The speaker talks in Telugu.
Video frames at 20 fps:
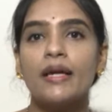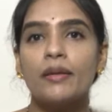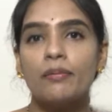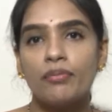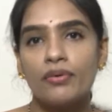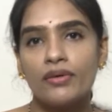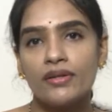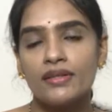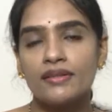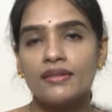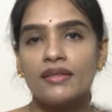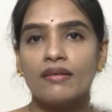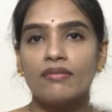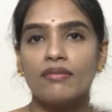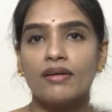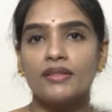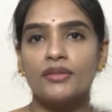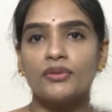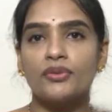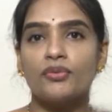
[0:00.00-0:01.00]
అయిపోయిన
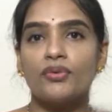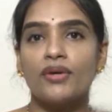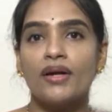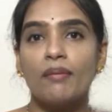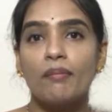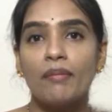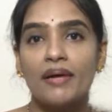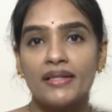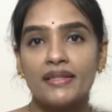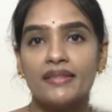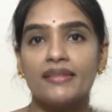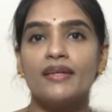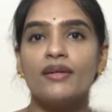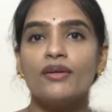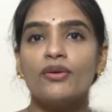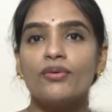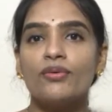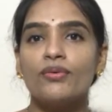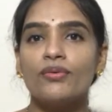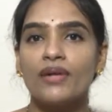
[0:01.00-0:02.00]
తర్వాత కూడా
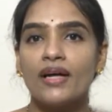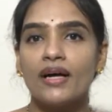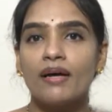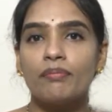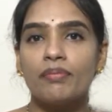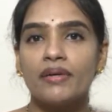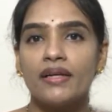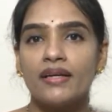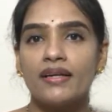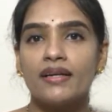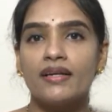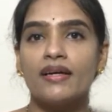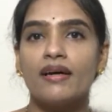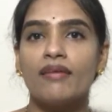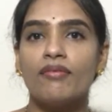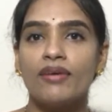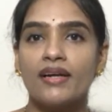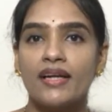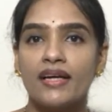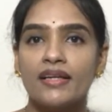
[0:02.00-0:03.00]
మధ్యలో కూడా పీరియడ్
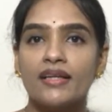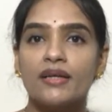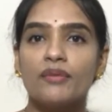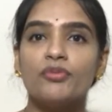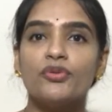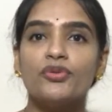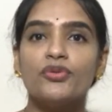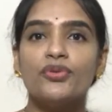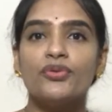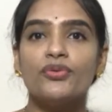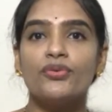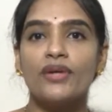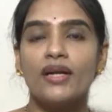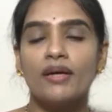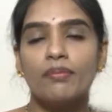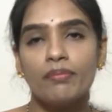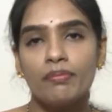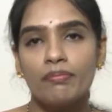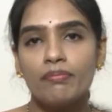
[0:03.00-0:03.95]
అవ్వడానికి ముందు కూడా